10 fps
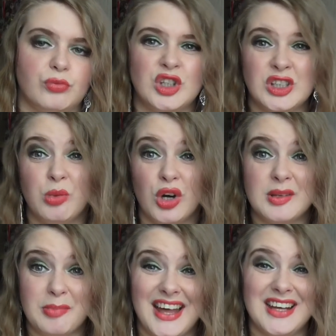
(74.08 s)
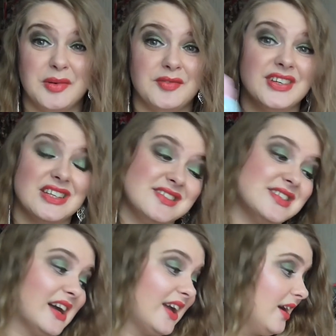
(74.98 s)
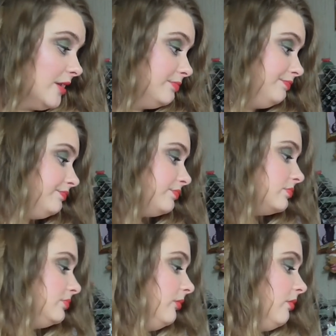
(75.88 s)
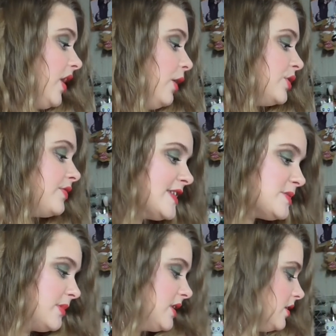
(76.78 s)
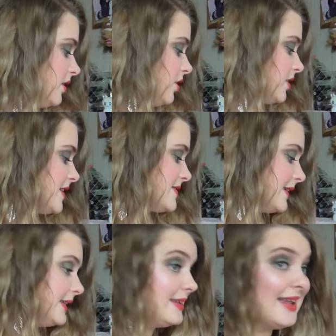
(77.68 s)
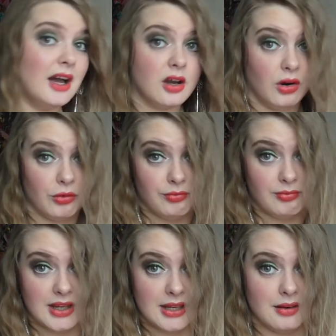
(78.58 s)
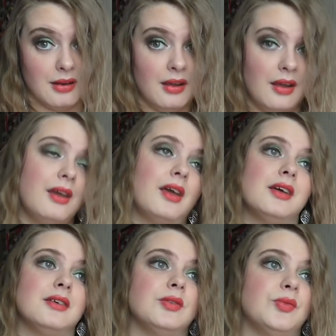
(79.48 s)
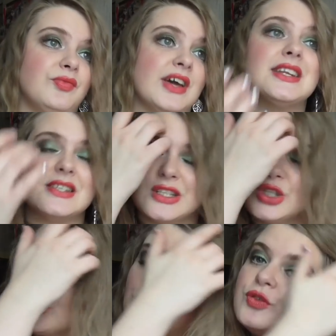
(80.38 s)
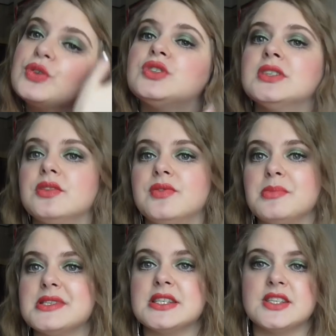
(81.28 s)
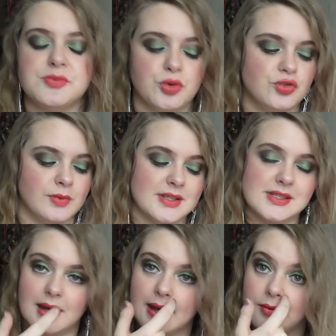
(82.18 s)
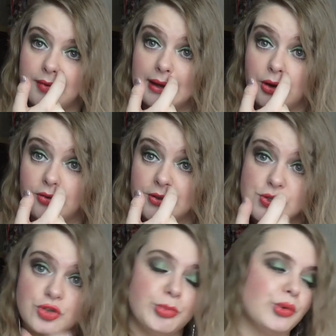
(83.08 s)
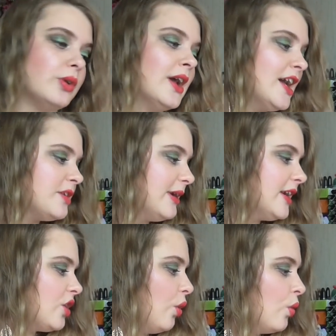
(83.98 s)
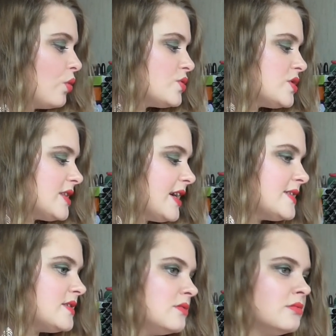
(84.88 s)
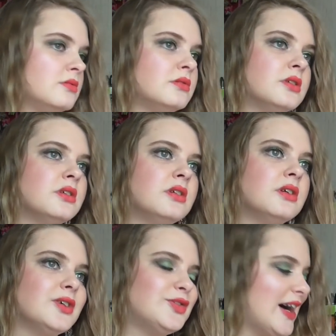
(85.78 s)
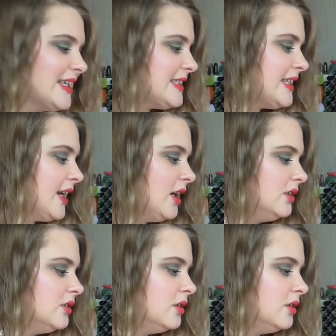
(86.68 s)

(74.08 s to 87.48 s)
Und ich mochte beide aber wirklich sehr gern. Und ich werde es mir auch deswegen nicht nachkaufen, wenn wenn das nicht so funktioniert, wie man sich das wünscht, wenn das nach einer Weile aufhört zu sprühen. Ich meine, der Kokos, der ist fast leer.